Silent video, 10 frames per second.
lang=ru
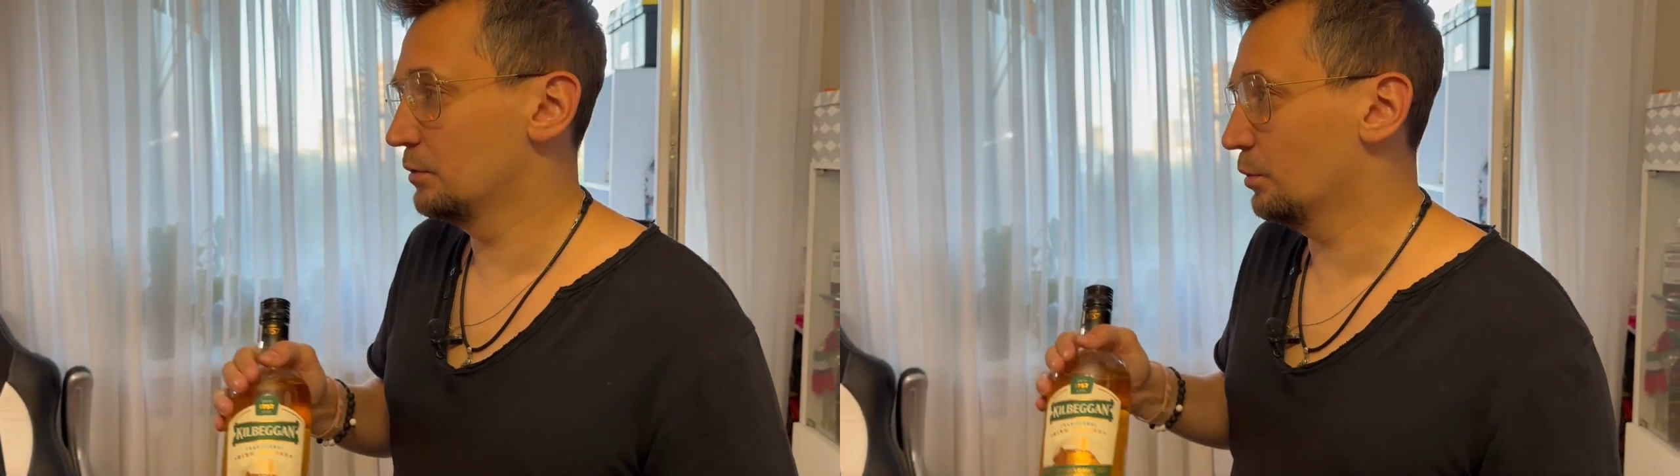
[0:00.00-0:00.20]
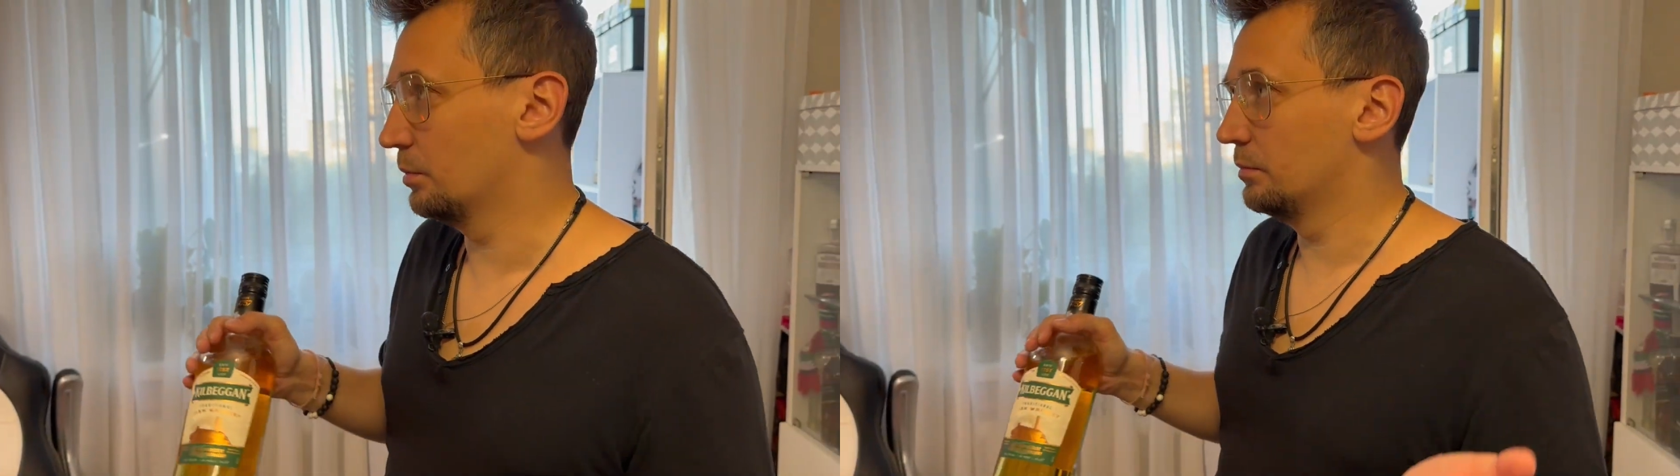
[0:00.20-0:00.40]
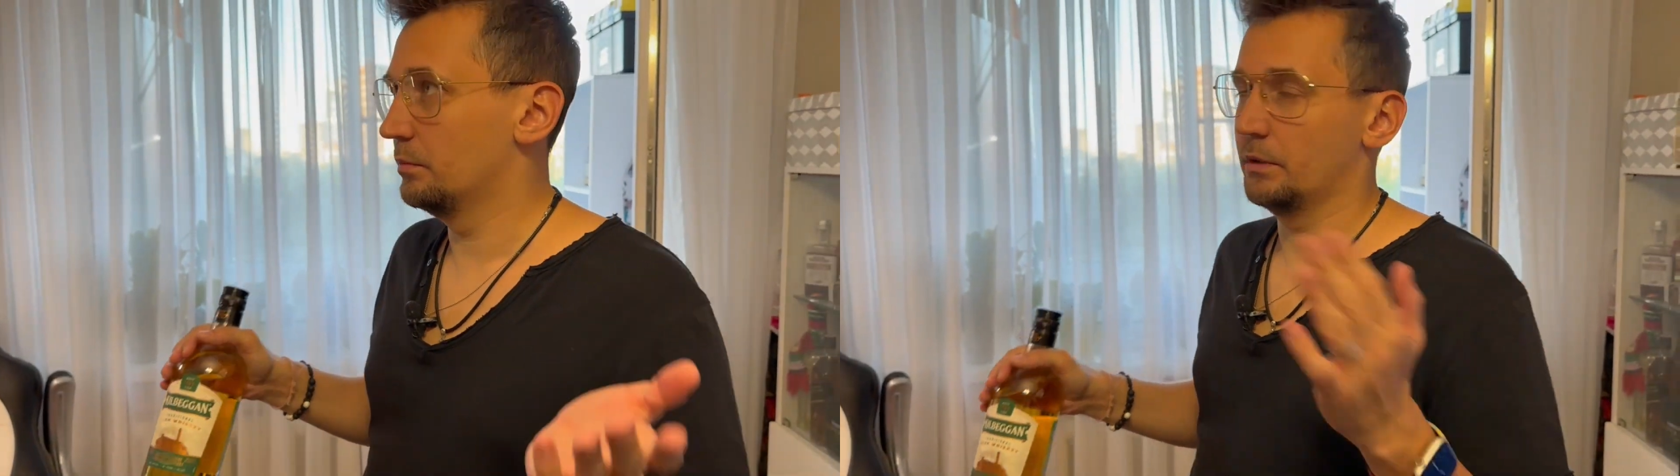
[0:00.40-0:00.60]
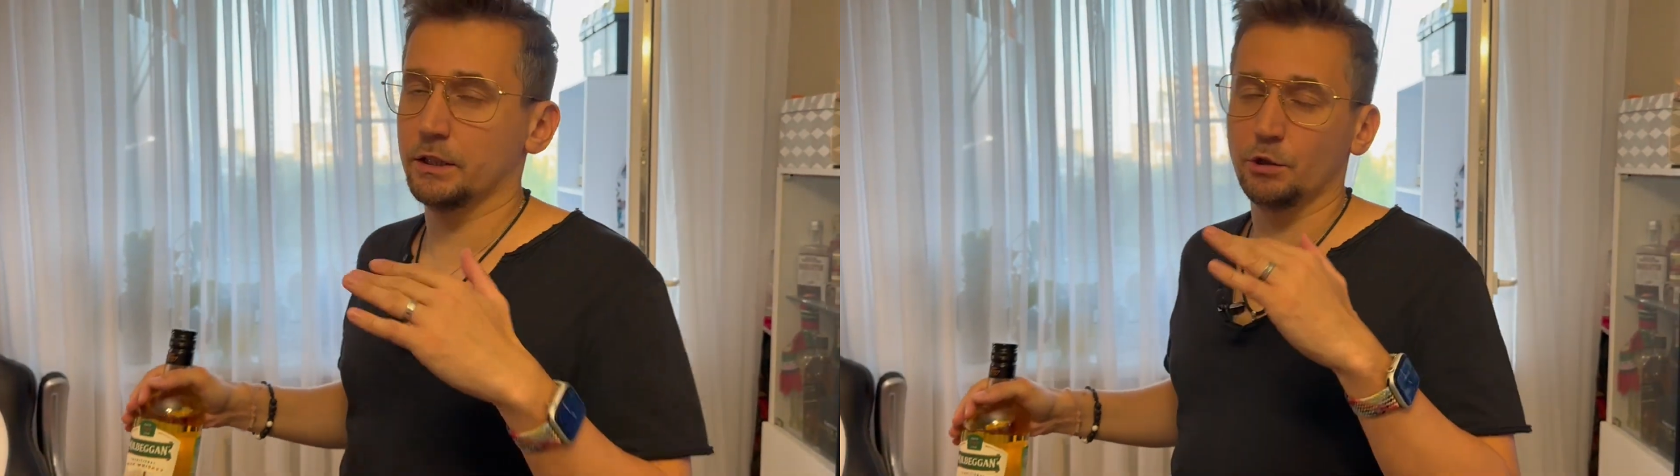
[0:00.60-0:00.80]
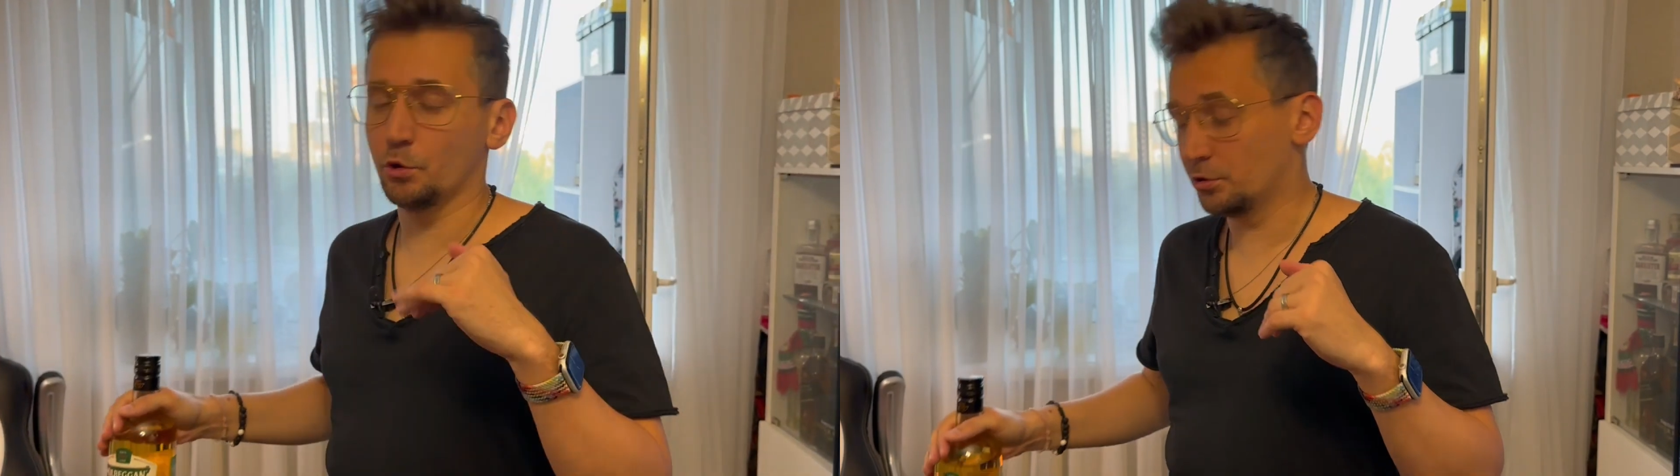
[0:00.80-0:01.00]
ну
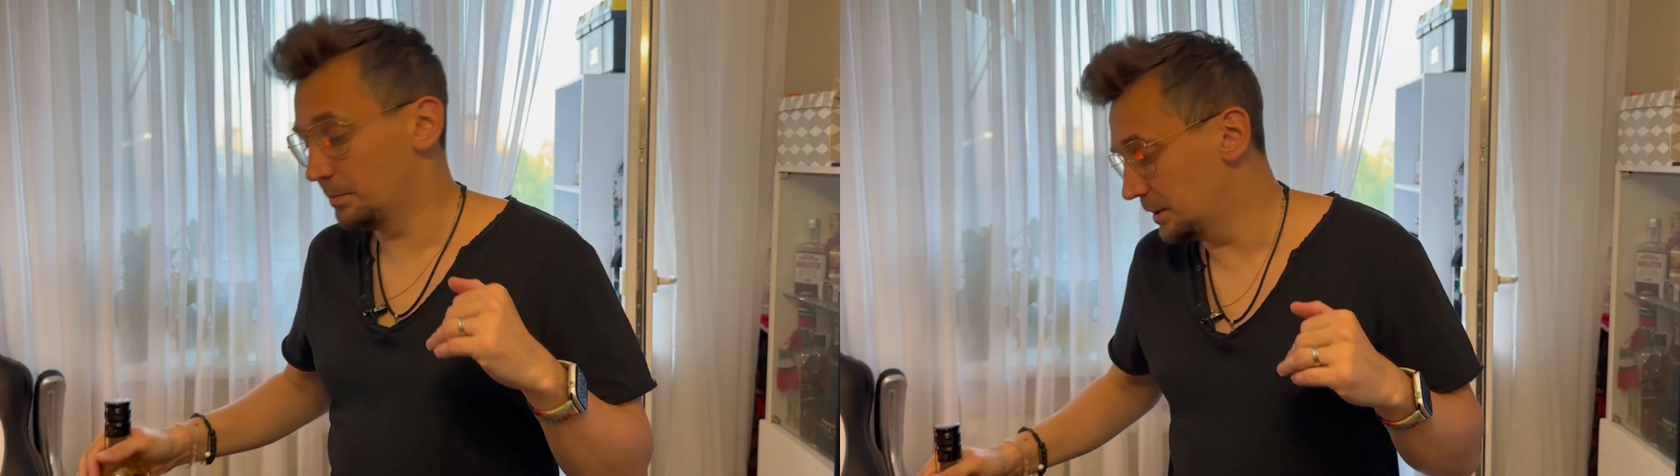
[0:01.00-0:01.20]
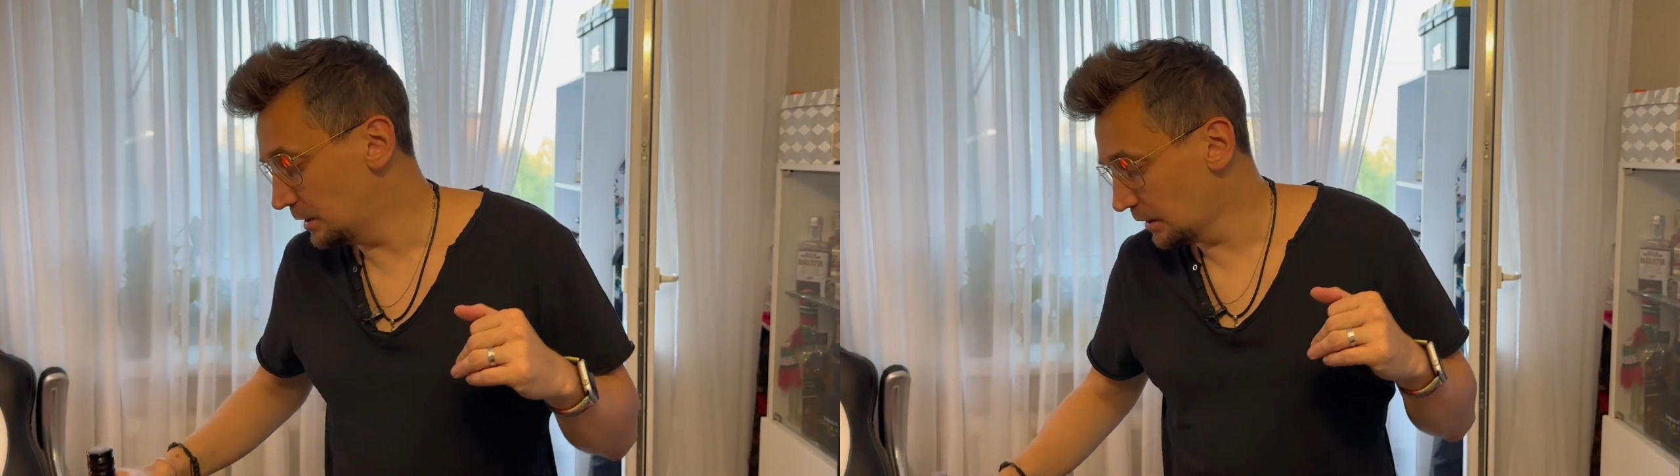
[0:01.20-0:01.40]
от 3 до 5,